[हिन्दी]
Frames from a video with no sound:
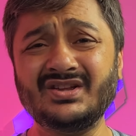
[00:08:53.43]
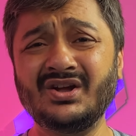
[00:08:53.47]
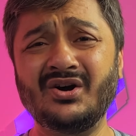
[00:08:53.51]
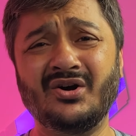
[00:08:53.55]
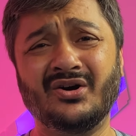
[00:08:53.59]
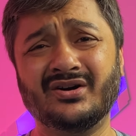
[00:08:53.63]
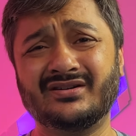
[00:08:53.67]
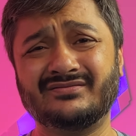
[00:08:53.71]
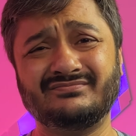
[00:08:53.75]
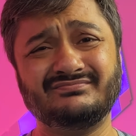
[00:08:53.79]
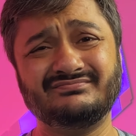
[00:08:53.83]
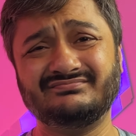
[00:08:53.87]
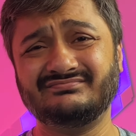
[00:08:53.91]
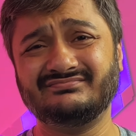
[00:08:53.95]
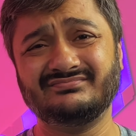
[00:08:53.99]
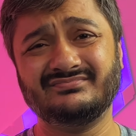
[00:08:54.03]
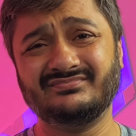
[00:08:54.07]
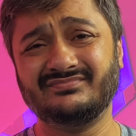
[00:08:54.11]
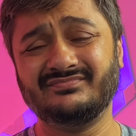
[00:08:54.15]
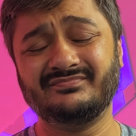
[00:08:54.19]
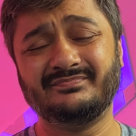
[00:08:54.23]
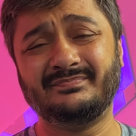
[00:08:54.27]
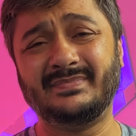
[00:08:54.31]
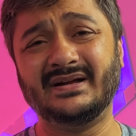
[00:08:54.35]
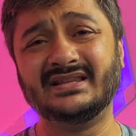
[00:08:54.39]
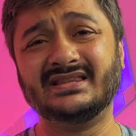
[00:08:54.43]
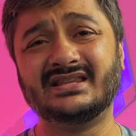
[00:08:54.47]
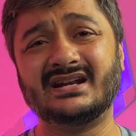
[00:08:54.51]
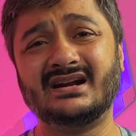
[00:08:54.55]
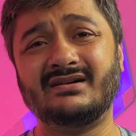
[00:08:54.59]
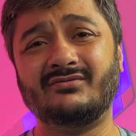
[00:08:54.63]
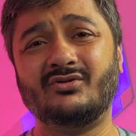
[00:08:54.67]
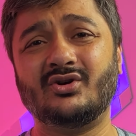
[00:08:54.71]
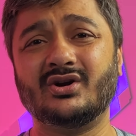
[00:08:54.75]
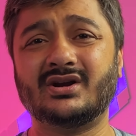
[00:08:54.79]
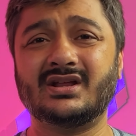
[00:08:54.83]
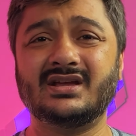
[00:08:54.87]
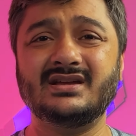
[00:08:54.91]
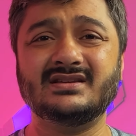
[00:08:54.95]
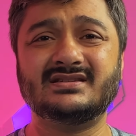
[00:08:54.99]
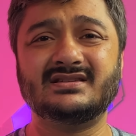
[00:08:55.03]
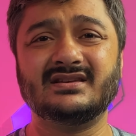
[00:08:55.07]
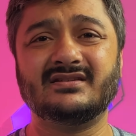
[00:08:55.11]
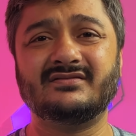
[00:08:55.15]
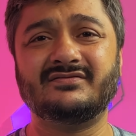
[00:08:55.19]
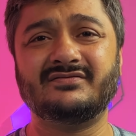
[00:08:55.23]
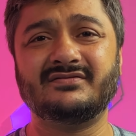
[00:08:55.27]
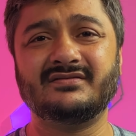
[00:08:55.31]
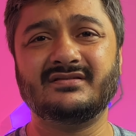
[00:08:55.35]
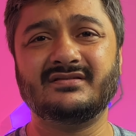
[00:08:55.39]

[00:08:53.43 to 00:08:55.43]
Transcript: और पंद्रह वॉट की सिर्फ